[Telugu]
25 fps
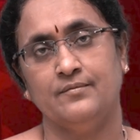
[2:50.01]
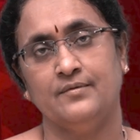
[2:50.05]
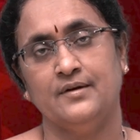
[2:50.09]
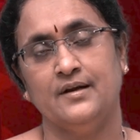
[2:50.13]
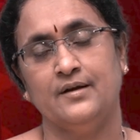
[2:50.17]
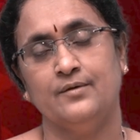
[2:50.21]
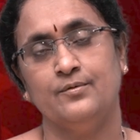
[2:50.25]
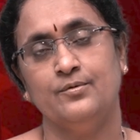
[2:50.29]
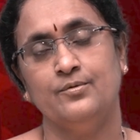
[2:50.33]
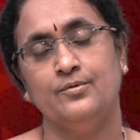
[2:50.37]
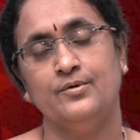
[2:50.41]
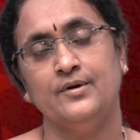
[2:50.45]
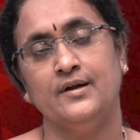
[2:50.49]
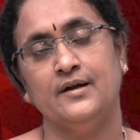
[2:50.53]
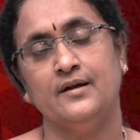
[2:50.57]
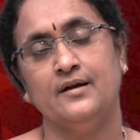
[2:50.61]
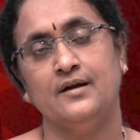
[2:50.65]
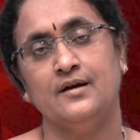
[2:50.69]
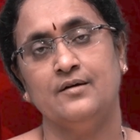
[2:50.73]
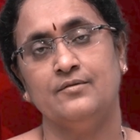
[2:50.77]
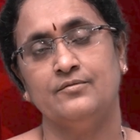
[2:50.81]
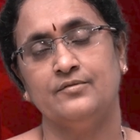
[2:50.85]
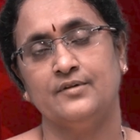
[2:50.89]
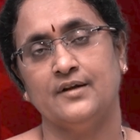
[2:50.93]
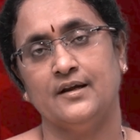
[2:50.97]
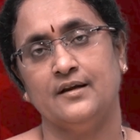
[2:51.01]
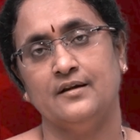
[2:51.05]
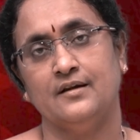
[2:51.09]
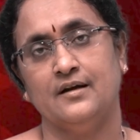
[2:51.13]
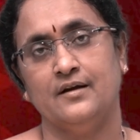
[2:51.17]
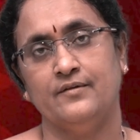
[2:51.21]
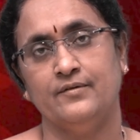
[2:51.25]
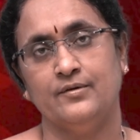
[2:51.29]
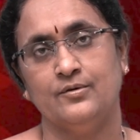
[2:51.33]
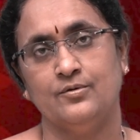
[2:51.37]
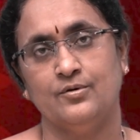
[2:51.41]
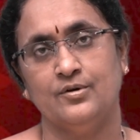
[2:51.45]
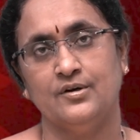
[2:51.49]
నిగూఢంగా ఉంటాయి
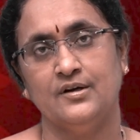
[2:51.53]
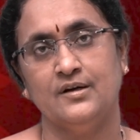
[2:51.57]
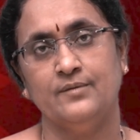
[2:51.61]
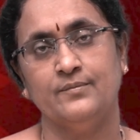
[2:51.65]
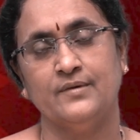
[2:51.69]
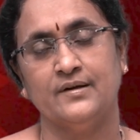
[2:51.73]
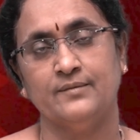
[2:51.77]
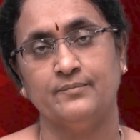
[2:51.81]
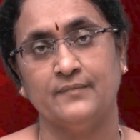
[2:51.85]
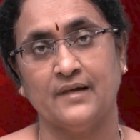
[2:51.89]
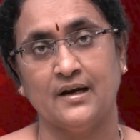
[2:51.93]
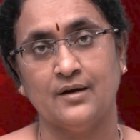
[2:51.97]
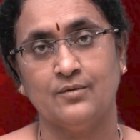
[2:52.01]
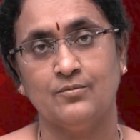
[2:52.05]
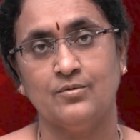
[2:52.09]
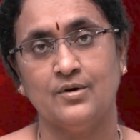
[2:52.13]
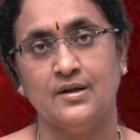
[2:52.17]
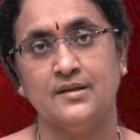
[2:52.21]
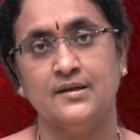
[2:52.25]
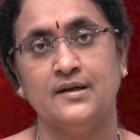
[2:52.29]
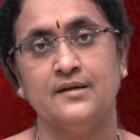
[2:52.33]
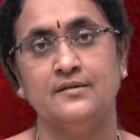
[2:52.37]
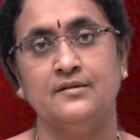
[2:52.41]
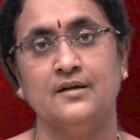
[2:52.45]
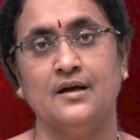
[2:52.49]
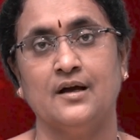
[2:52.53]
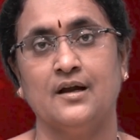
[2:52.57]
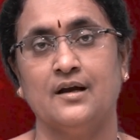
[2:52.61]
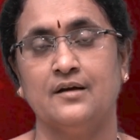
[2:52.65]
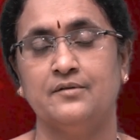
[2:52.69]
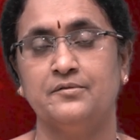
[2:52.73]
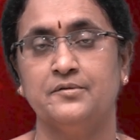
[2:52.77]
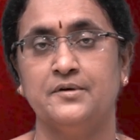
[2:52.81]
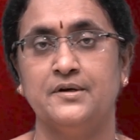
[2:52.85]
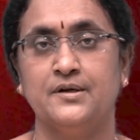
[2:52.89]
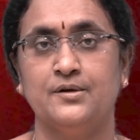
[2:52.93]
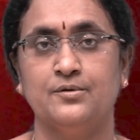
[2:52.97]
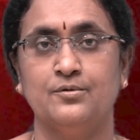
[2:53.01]
అవి కోరికలు మనకు మనకు కూడా తెలియదు
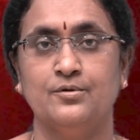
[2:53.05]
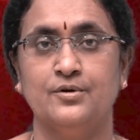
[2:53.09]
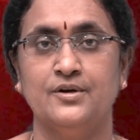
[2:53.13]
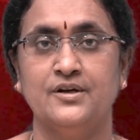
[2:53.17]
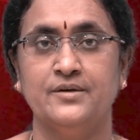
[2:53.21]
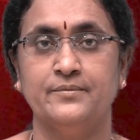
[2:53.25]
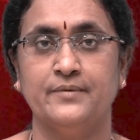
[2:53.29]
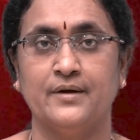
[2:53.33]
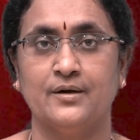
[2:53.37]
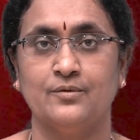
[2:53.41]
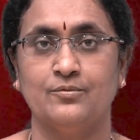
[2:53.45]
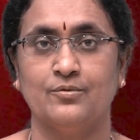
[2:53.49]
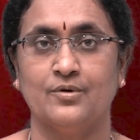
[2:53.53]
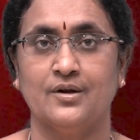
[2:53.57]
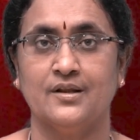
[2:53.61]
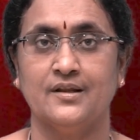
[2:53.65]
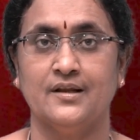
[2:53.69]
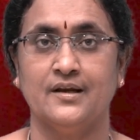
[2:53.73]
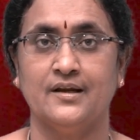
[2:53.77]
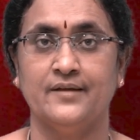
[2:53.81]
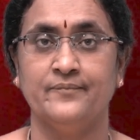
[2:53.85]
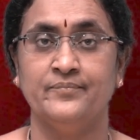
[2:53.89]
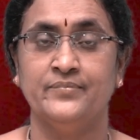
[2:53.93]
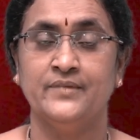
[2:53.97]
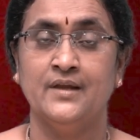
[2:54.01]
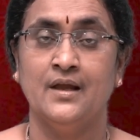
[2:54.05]
అటువంటి కోరిక మనకు ఉన్నదని